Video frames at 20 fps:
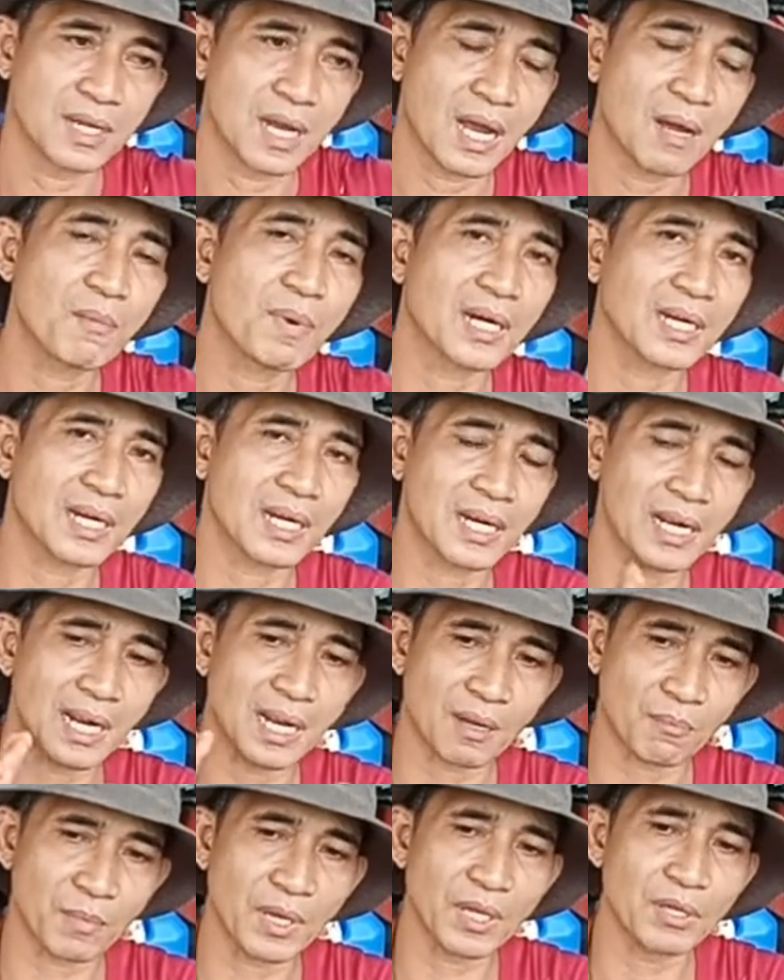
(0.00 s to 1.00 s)
habang
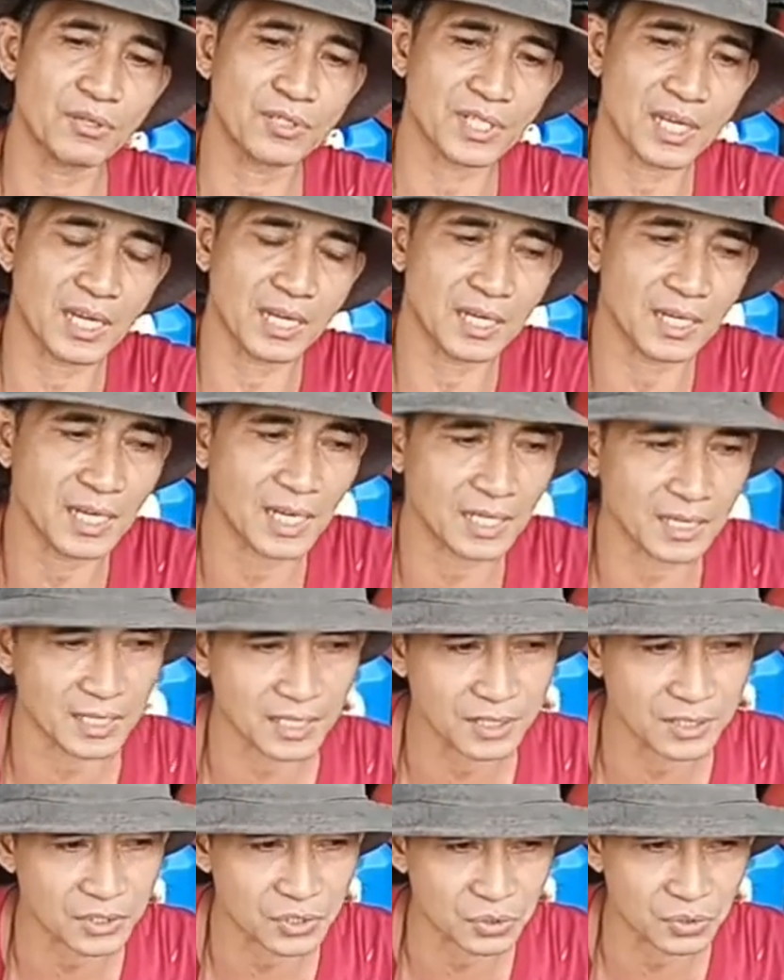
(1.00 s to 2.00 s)
naglalakbay yung channel
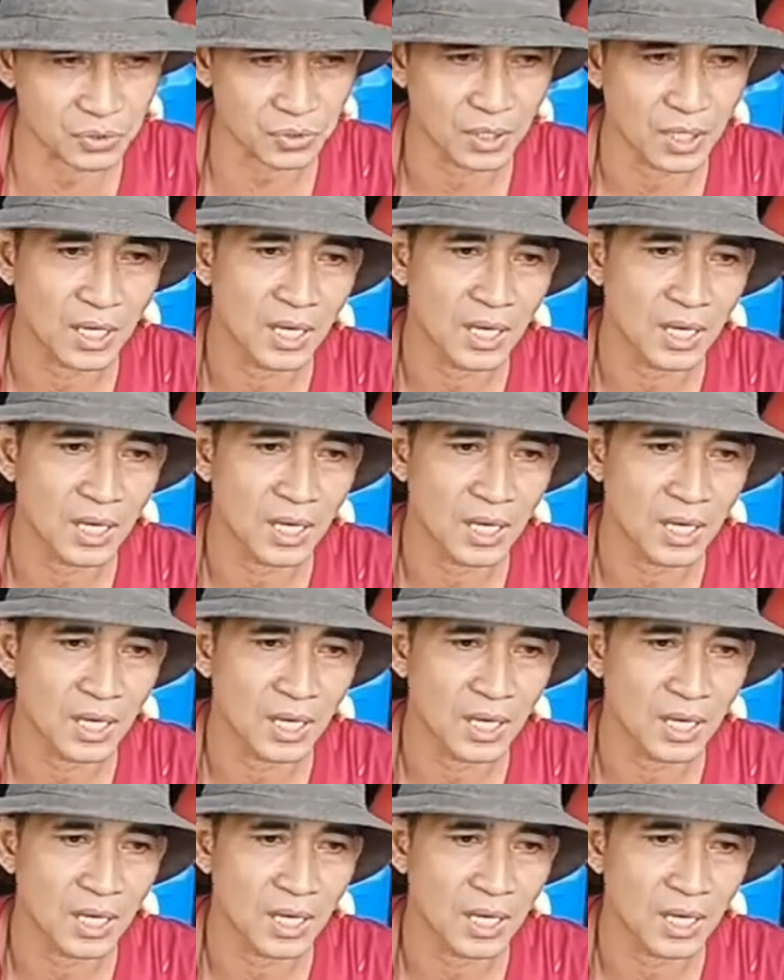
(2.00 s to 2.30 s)
natin so